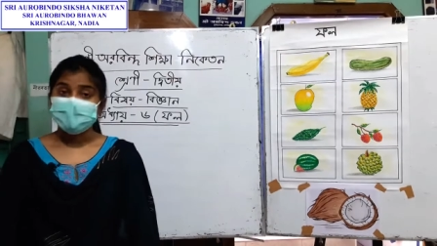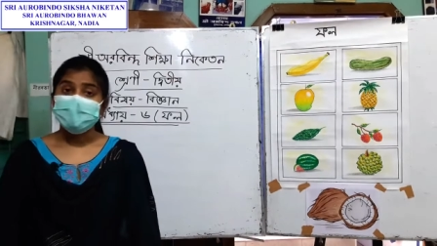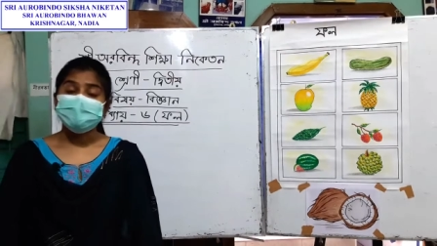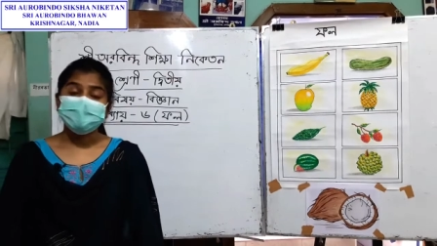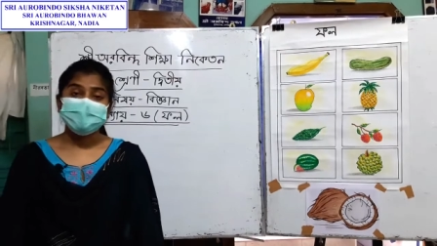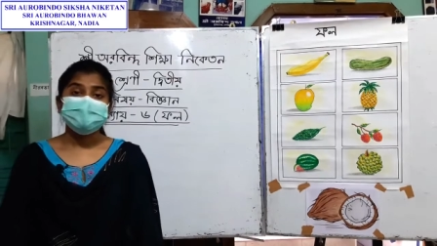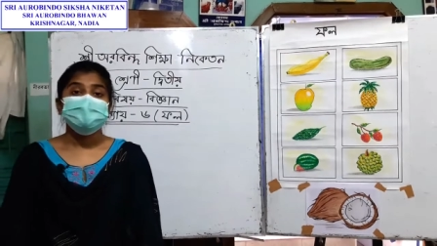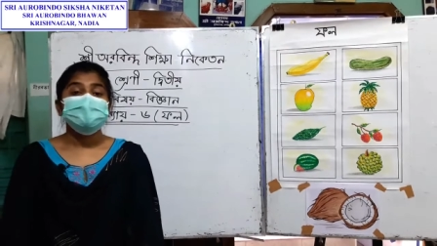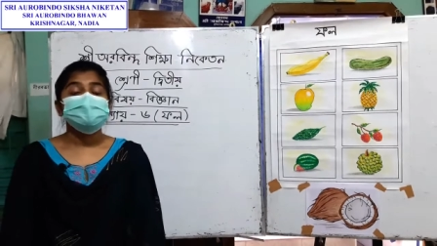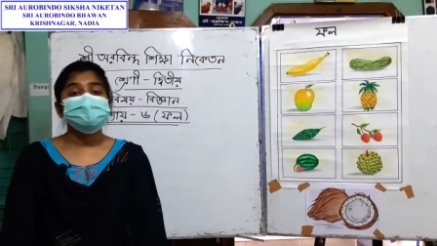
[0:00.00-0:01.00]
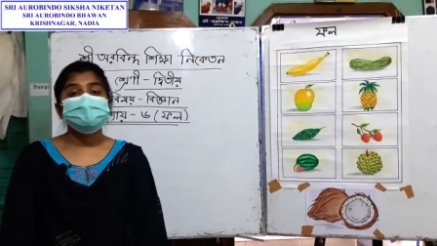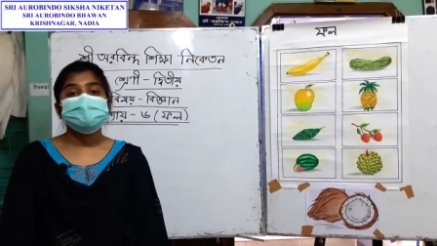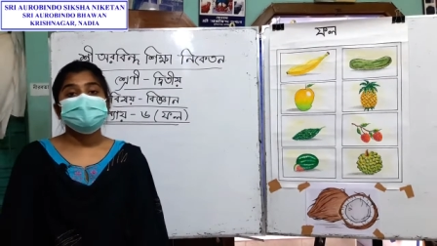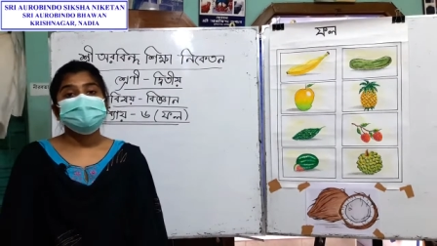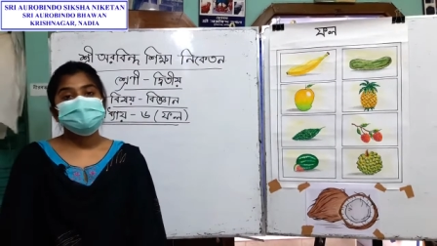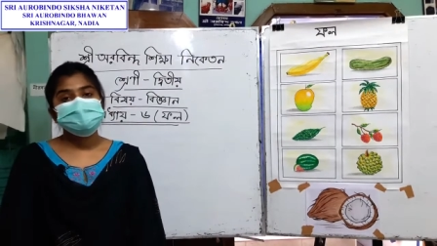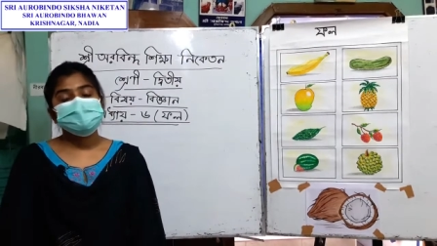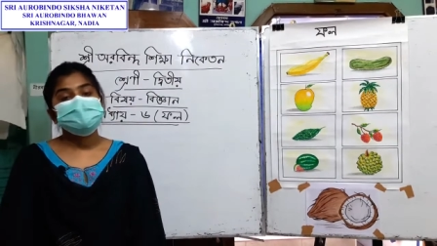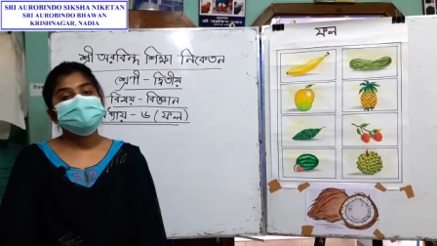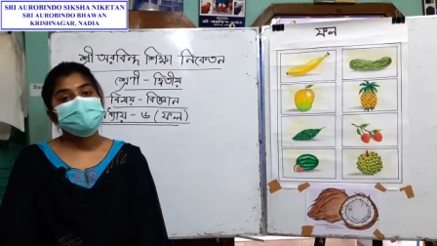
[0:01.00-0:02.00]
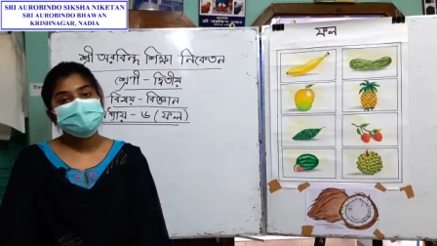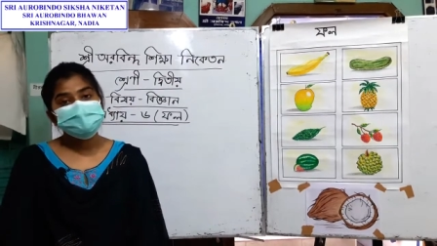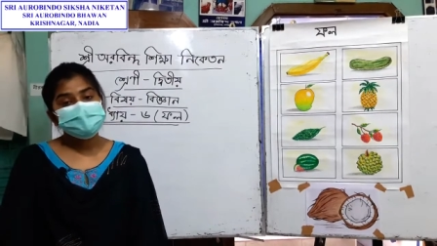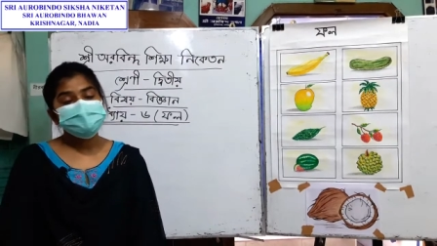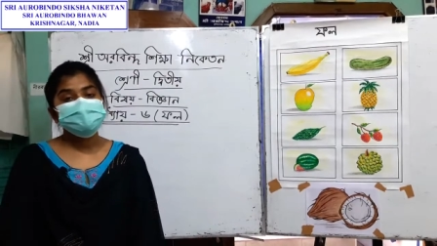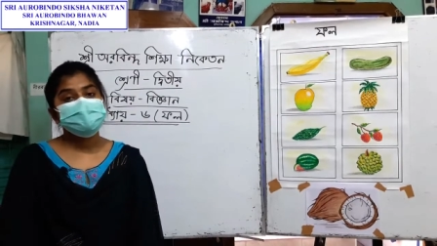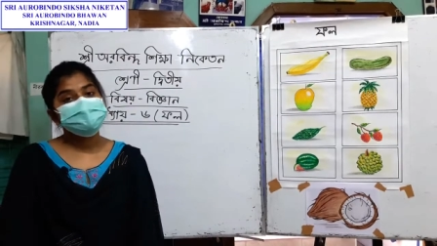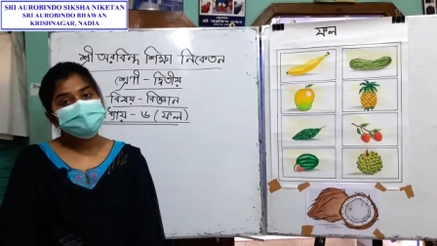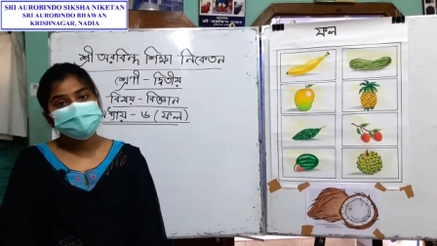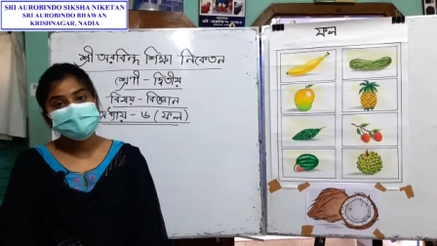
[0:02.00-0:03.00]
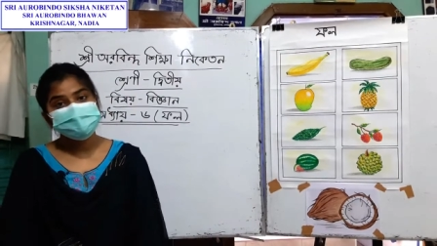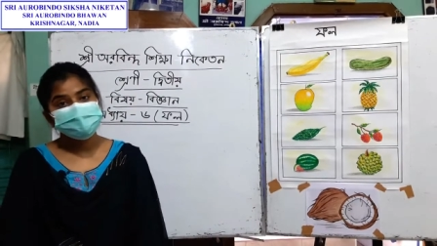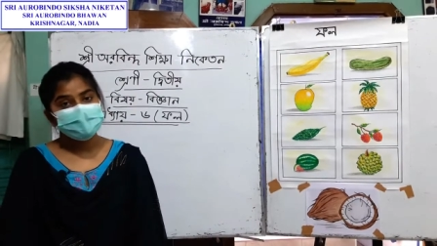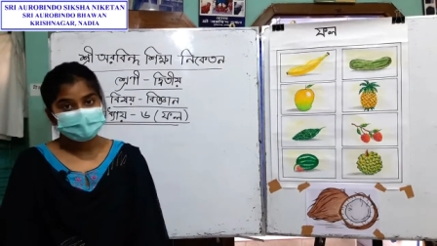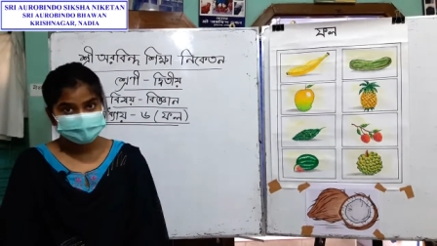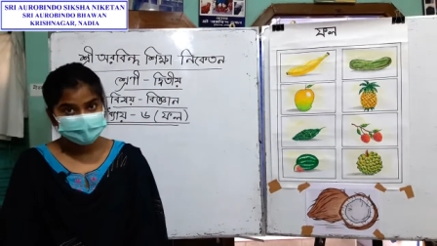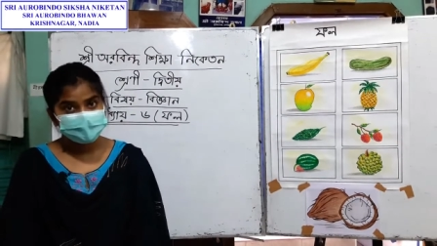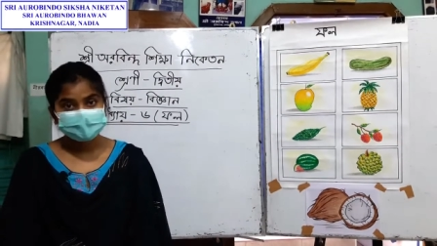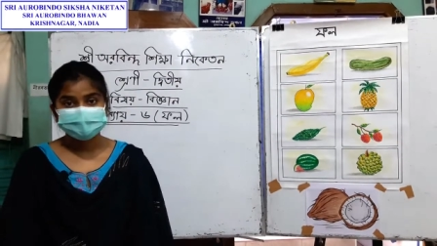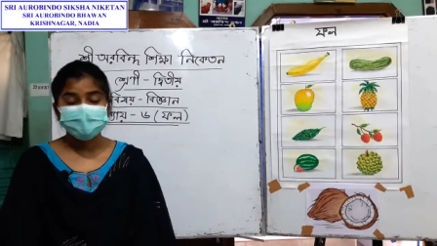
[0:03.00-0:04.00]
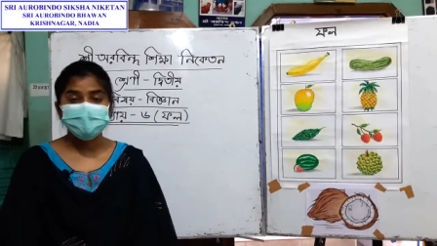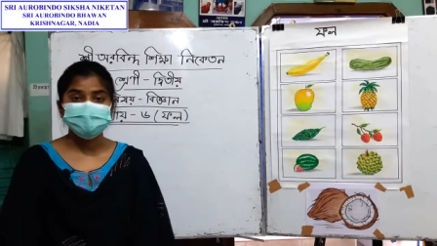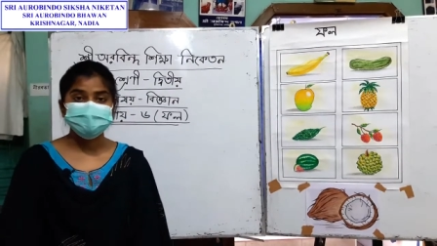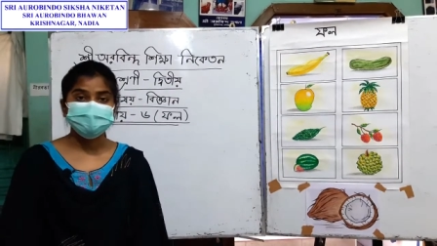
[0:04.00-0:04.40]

আবার অন্যদিকে বলতে গেলে সবজি কি সবজিও কিন্তু গাছেরই একটা অংশ